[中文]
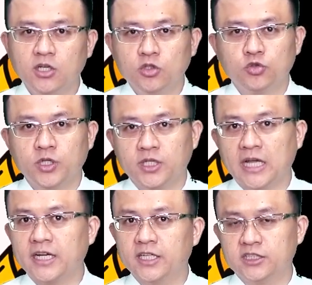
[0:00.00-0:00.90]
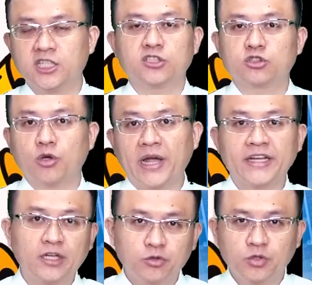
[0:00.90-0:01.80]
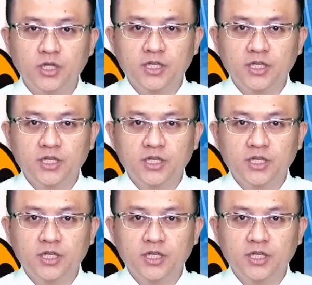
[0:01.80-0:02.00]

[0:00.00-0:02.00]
所以它可能是个受害个股。